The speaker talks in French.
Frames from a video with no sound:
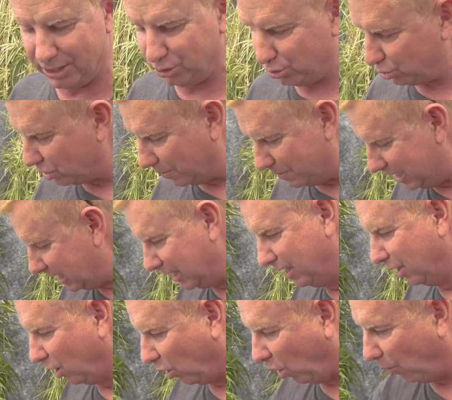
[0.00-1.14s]
du semis.
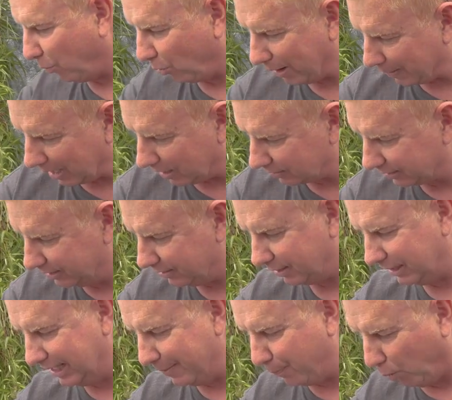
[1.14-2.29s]
On pourrait prendre euh,
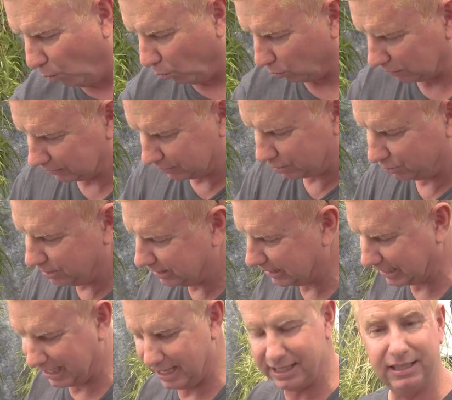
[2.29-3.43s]
des pots, je vous
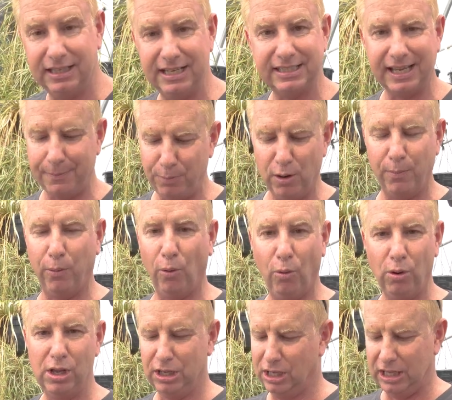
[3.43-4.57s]
dirais, des simples pots
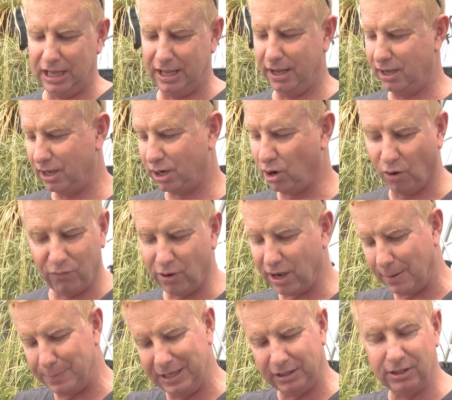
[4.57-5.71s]
qu'on va
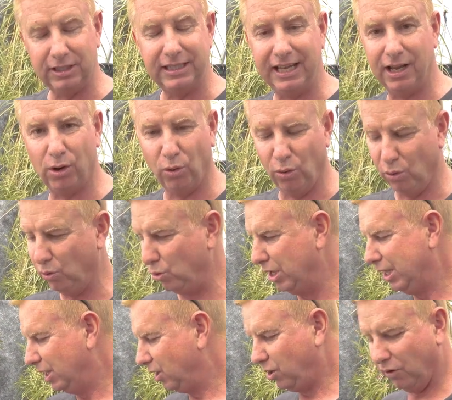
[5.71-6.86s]
remplir de terreau,
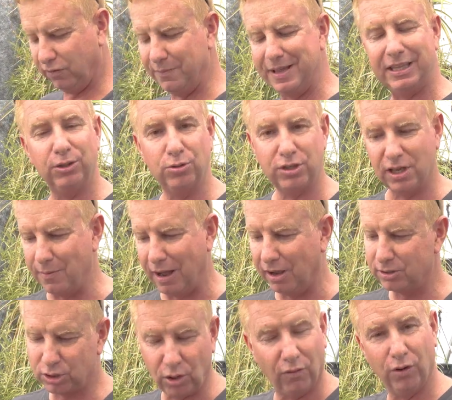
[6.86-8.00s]
qu'on va mettre nos
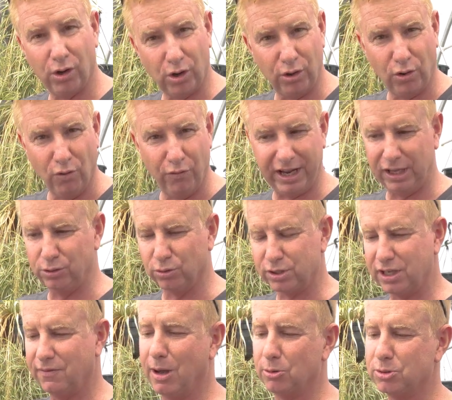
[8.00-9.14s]
semences, qu'on va recouvrir nos
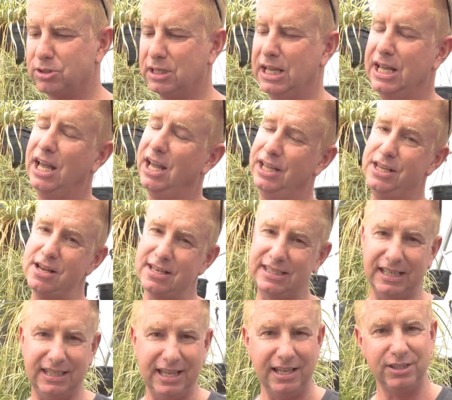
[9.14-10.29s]
semences. Il y a
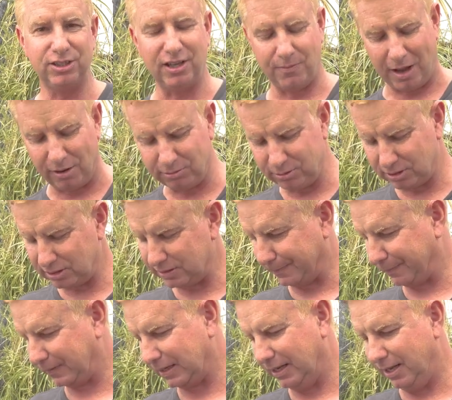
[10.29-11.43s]
certaines semences
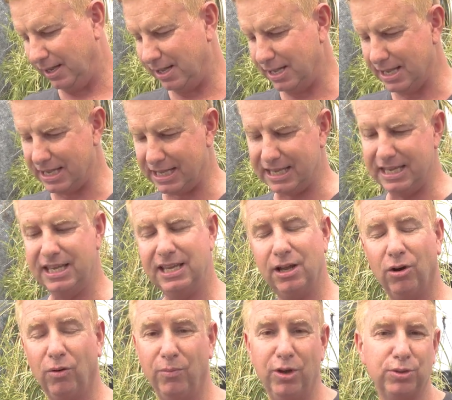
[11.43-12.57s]
qui
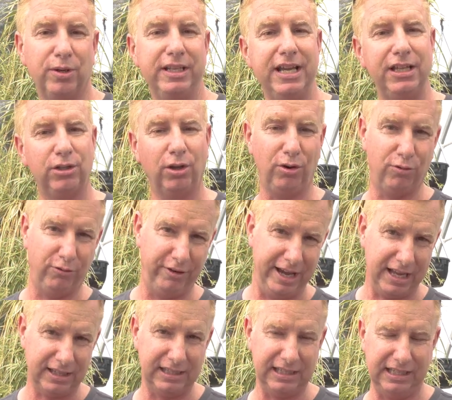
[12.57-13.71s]
ont besoin d'être
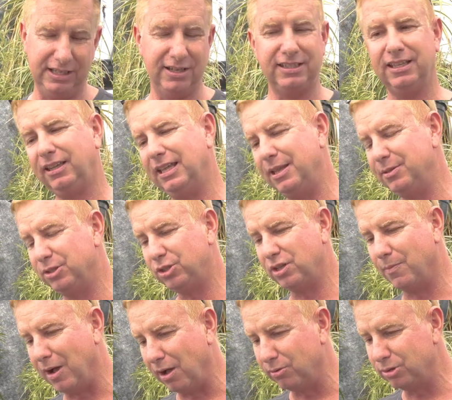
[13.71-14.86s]
recouvertes. Il y a certaines
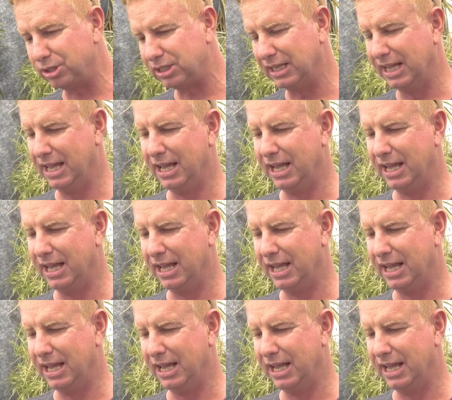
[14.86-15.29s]
semences